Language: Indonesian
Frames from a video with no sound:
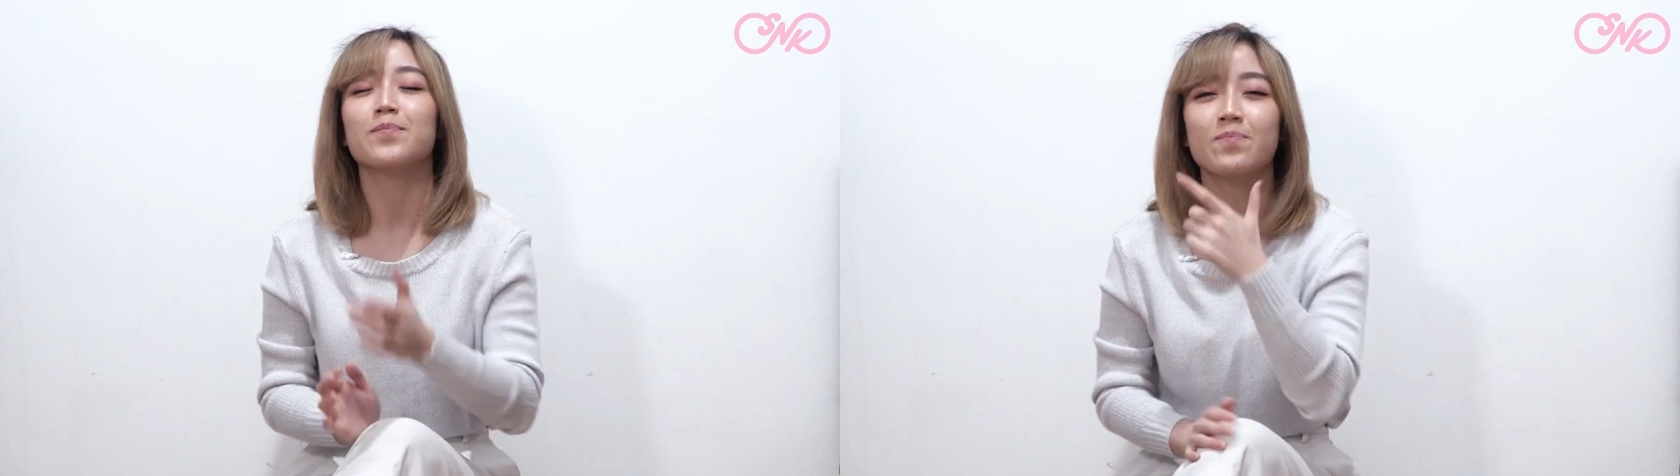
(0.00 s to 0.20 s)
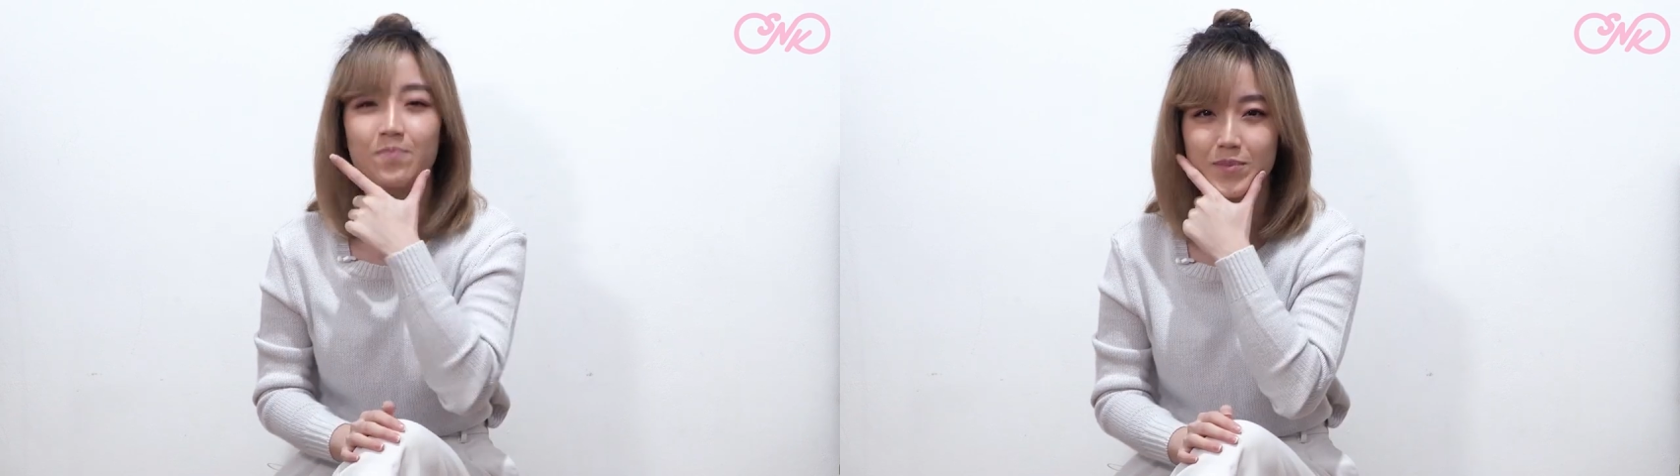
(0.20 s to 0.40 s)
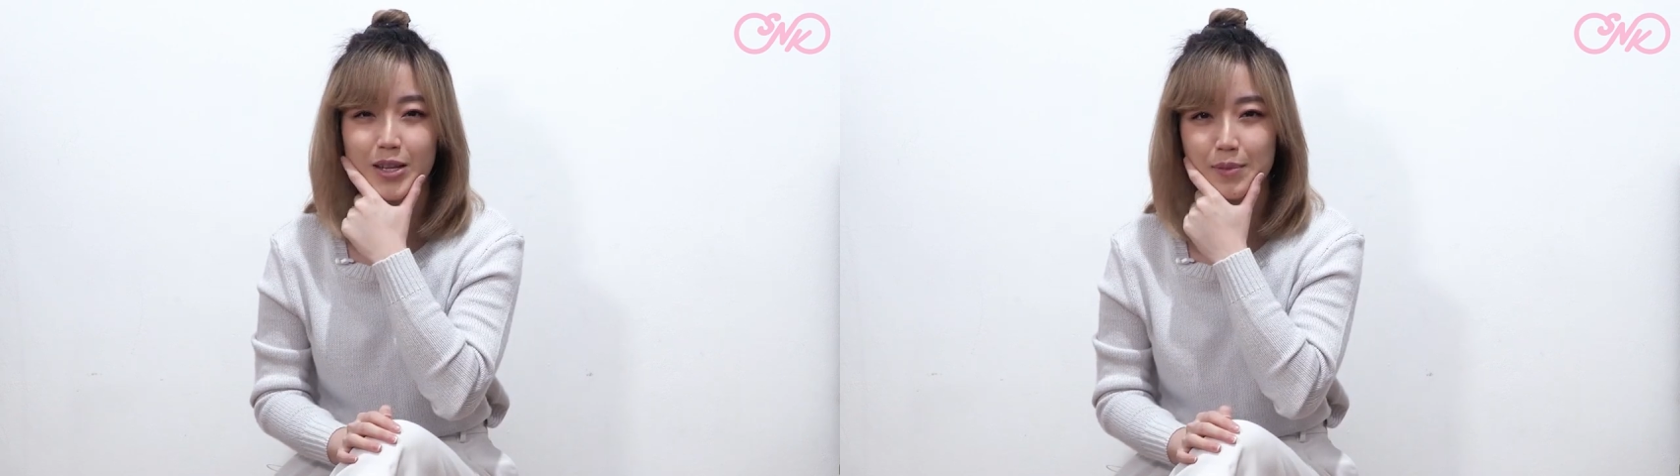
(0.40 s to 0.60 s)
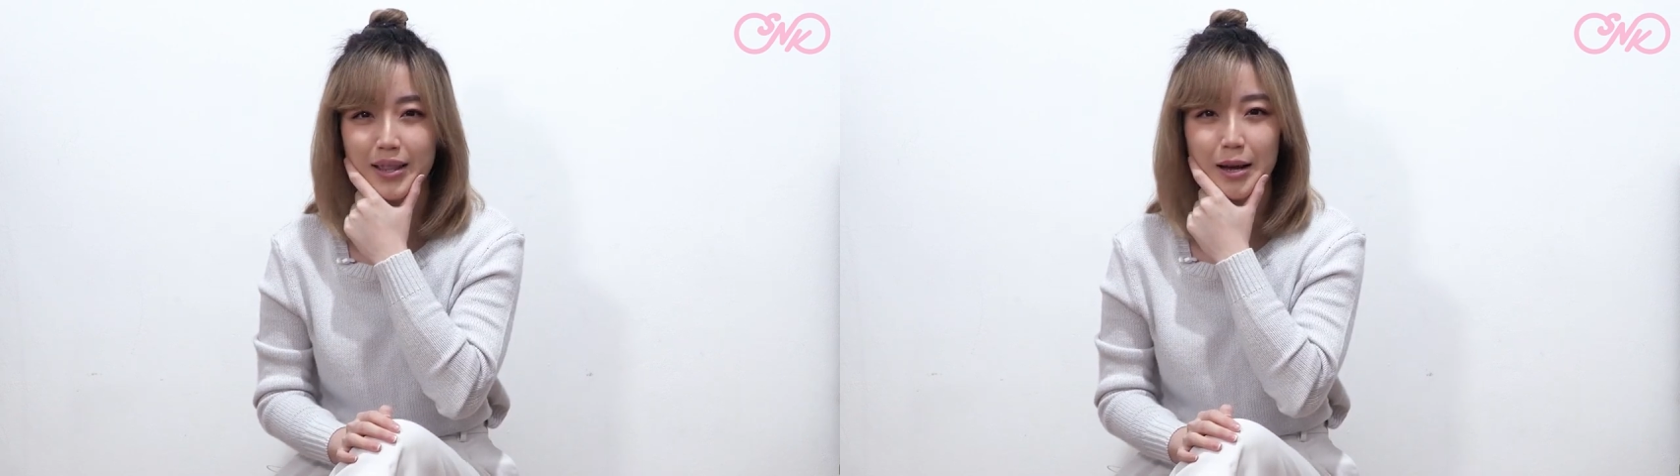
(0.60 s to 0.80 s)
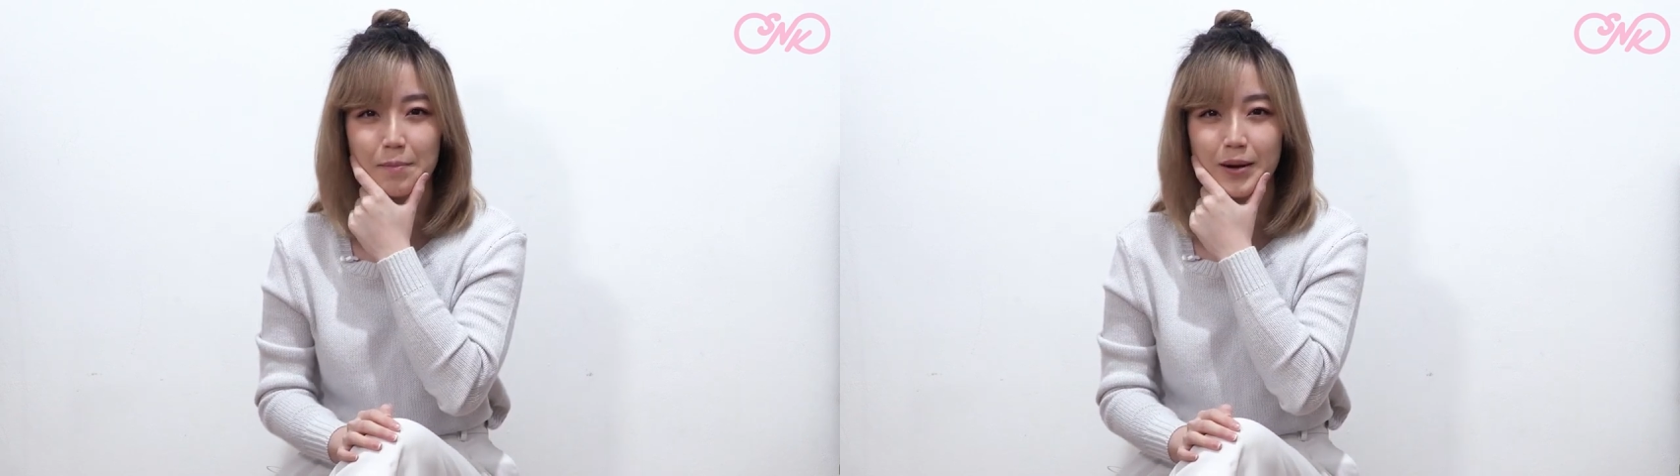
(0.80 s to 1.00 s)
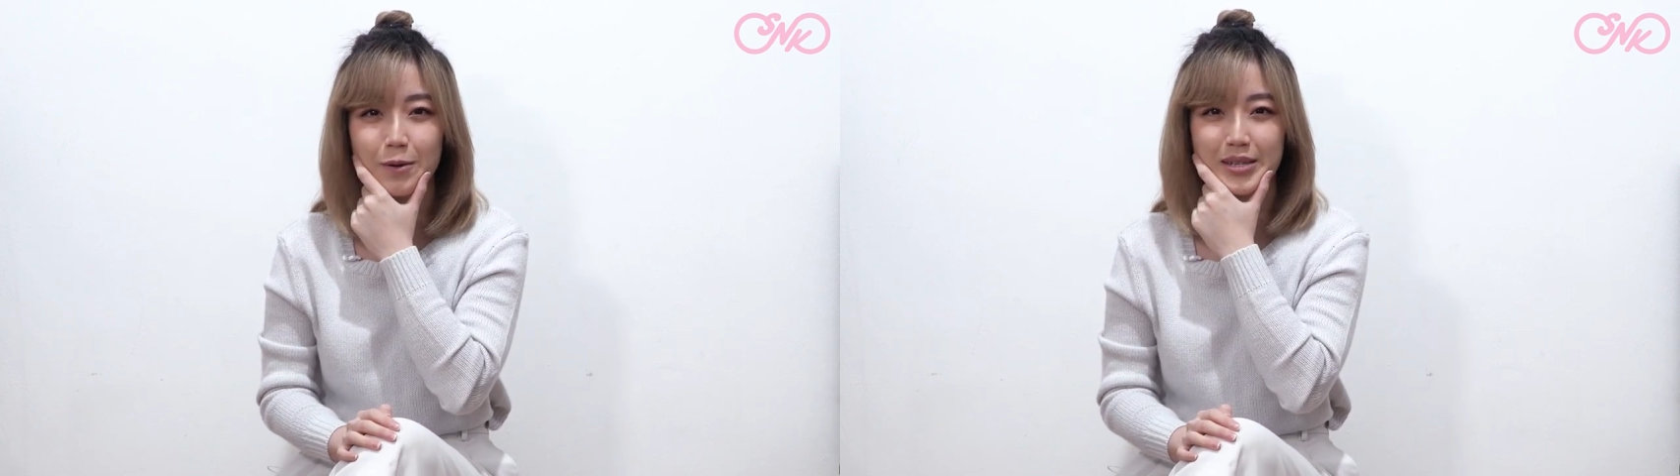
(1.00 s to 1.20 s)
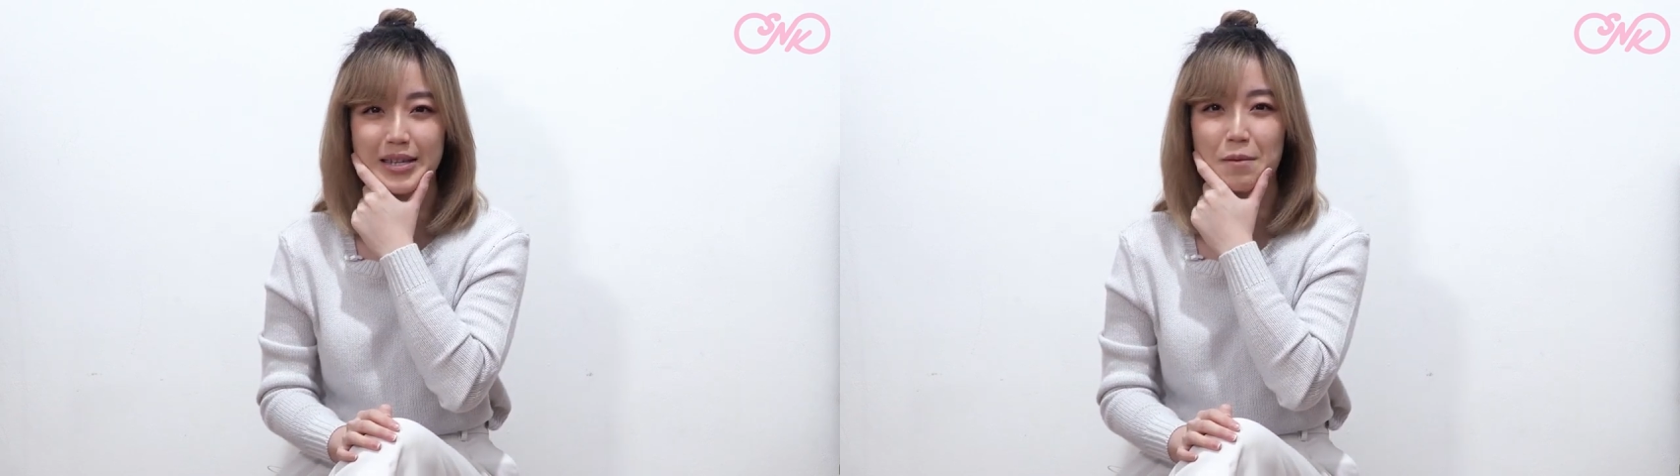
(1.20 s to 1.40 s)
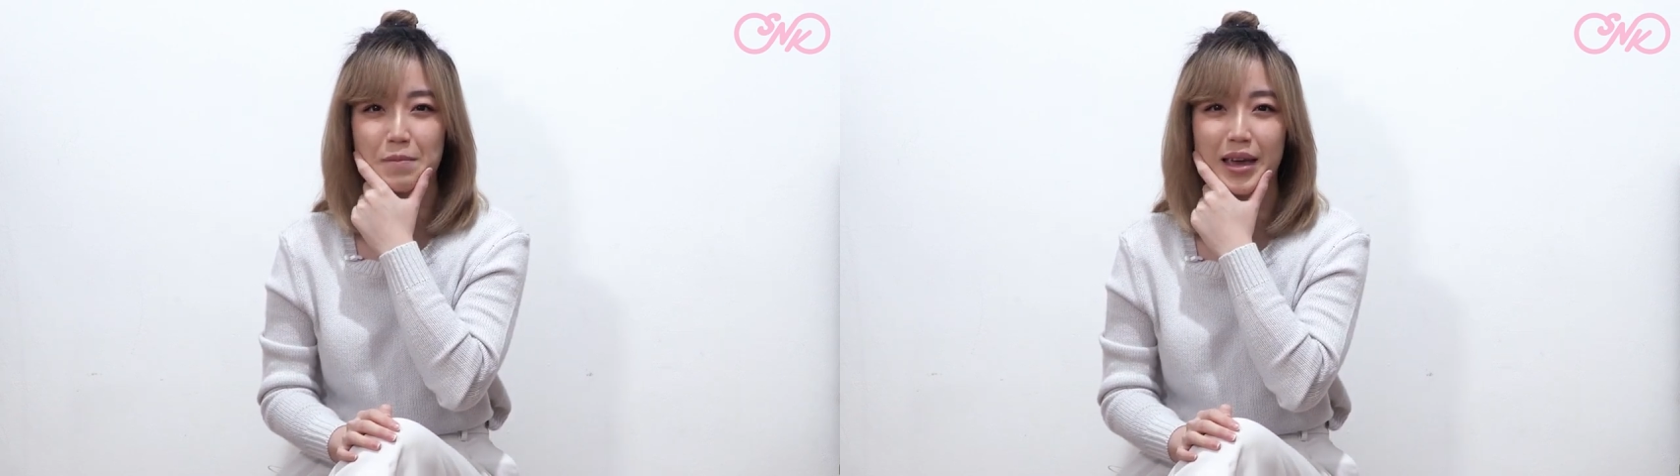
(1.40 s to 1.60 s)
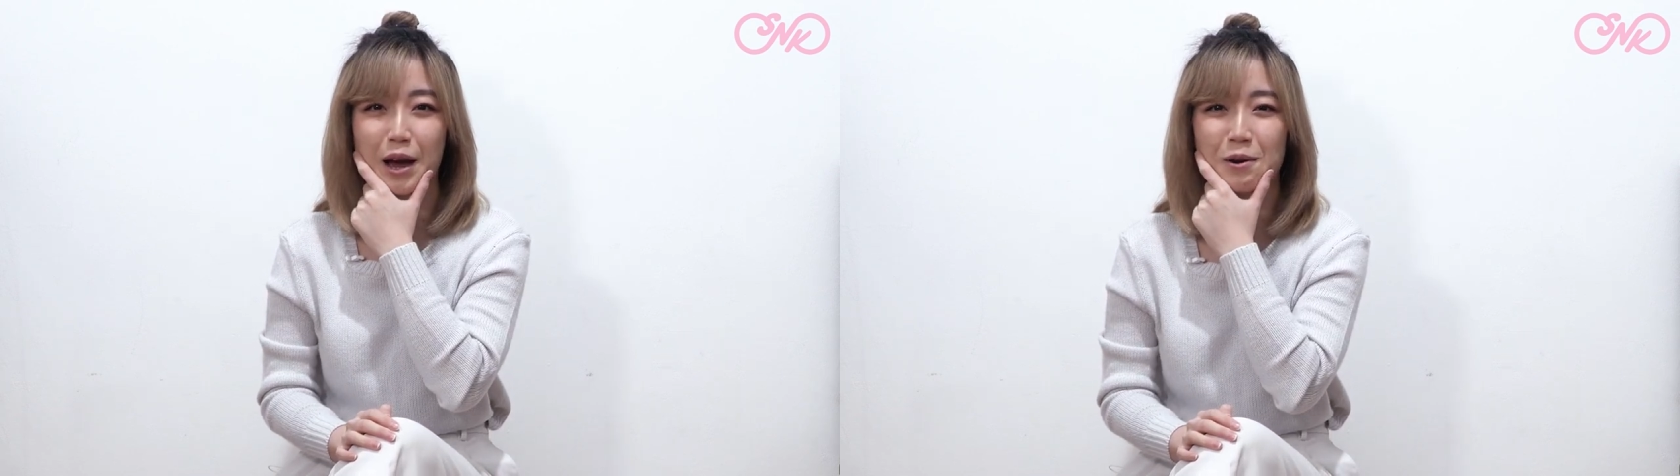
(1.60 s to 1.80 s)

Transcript: hmm seperti apa kursi gaming